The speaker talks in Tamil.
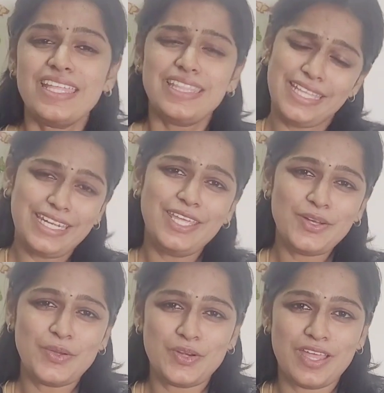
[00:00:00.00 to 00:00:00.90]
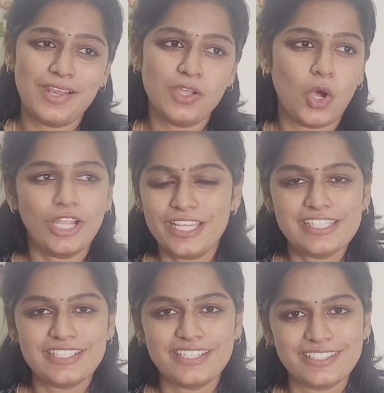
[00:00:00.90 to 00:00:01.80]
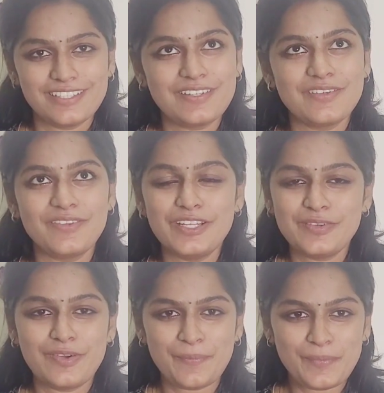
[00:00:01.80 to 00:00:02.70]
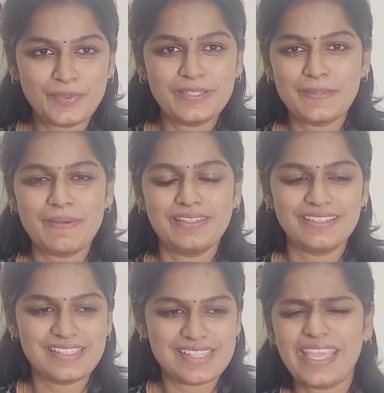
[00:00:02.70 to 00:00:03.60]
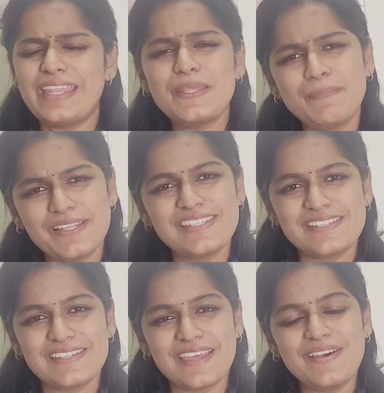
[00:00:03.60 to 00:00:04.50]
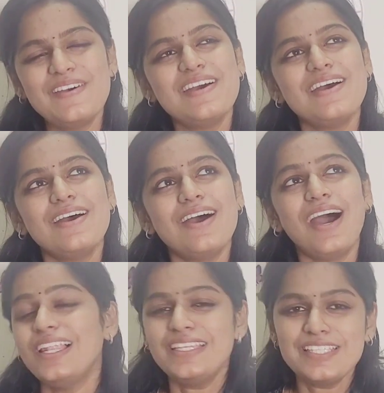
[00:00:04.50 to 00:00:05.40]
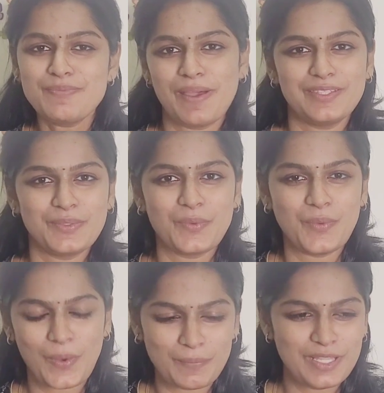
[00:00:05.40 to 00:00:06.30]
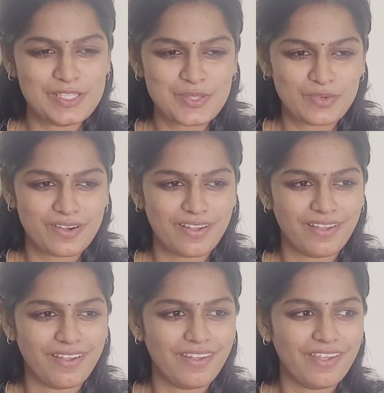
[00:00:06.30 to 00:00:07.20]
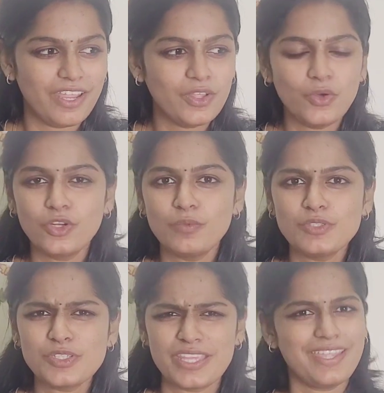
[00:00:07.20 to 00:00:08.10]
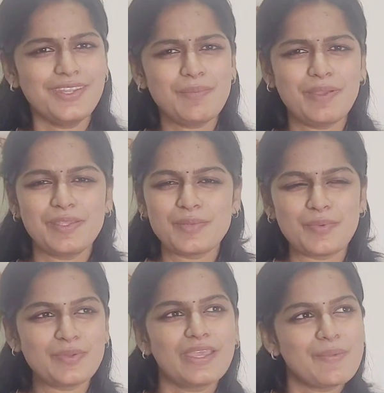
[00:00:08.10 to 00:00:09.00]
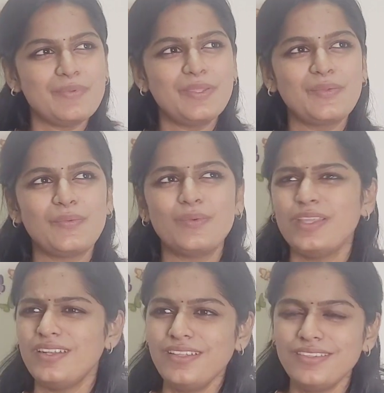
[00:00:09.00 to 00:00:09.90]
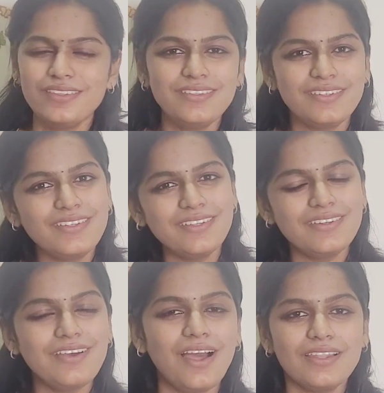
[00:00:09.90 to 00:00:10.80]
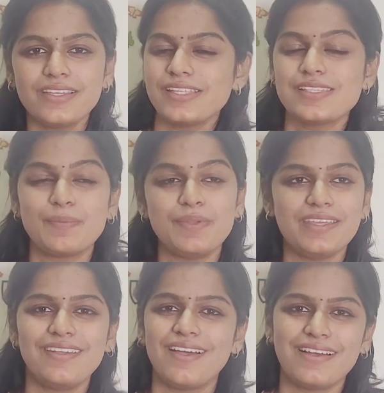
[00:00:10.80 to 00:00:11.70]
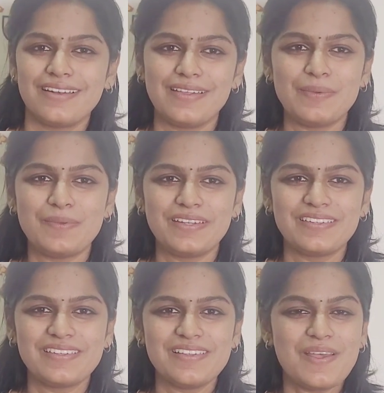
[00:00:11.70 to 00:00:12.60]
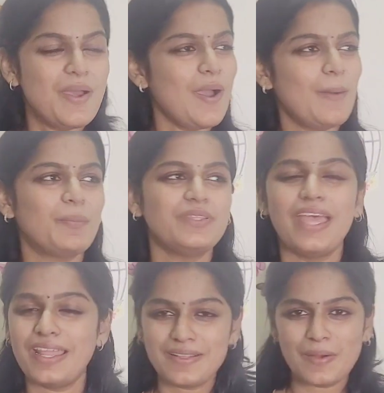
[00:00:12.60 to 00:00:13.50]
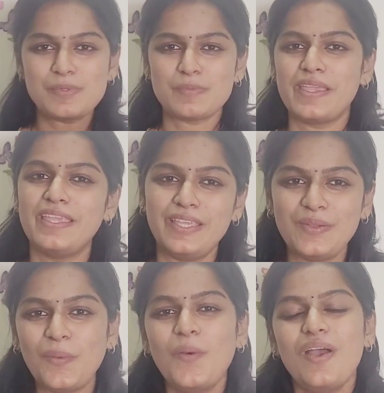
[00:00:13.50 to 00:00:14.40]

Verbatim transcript: திடீர்னு ஒரு நாள் காலேஜ்லேருந்து வீட்டுக்கு வரும்போது இந்த மாதிரி செகண்ட் இயர் படிச்சுட்டு இருக்கேன் அலையன்ஸ் பார்த்துருக்கோம் அப்படின்னு சொல்கிறாங்க எனக்கு ஒரு நிமிஷம் செகண்ட் இயர் படிக்கிற பொண்ணுக்கு எப்படி இருக்கும் என்ன இது திடீர்னு அலையன்ஸ் அப்படிங்கிறாங்களே அப்படின்னு அப்போ தேர் கம்ஸ் மை ஹீரோ